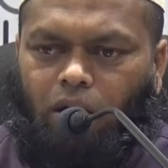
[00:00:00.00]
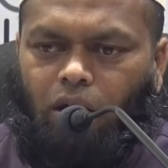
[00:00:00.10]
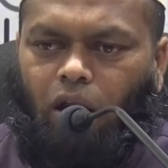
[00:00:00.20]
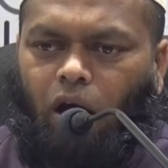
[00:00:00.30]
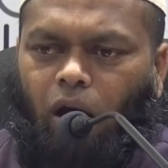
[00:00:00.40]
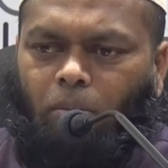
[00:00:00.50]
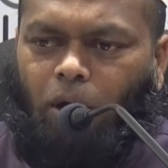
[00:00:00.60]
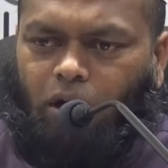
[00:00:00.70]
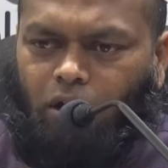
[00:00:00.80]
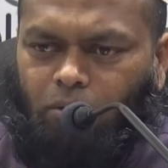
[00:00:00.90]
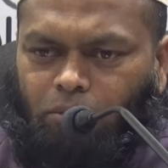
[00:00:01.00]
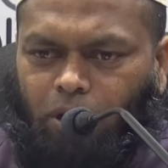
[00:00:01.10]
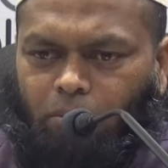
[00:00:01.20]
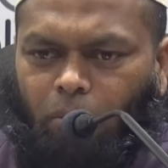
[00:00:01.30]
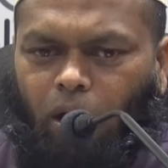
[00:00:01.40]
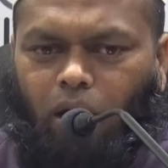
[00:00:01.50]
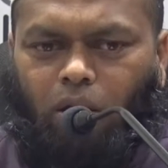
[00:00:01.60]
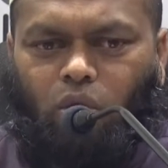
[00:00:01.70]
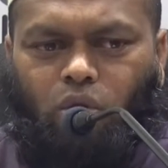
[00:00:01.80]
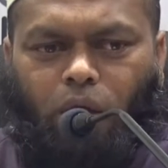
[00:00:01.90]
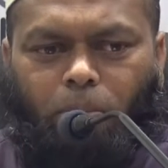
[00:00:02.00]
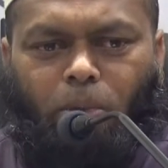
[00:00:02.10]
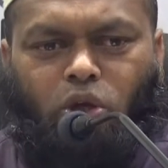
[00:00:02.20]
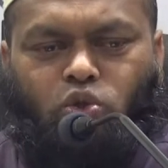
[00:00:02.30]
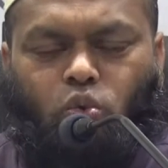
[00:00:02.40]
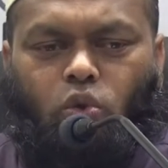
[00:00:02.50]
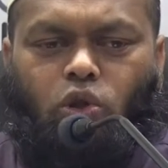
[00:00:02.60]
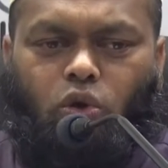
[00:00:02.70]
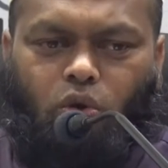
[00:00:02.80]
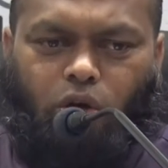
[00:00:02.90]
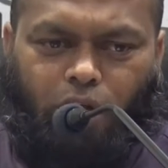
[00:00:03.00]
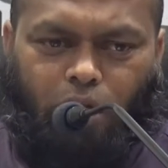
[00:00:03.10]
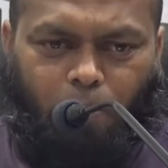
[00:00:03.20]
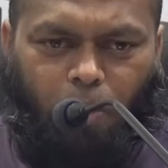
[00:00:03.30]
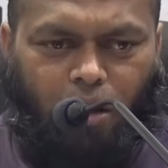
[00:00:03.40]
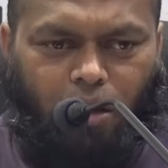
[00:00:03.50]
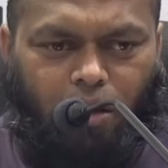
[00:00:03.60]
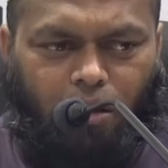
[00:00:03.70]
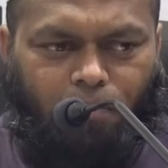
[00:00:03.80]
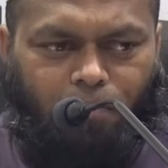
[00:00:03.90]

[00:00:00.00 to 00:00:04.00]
எல்லா மக்களும் எம்மால் எம்மை சூழ்ந்து கொண்டிருப்பார்கள்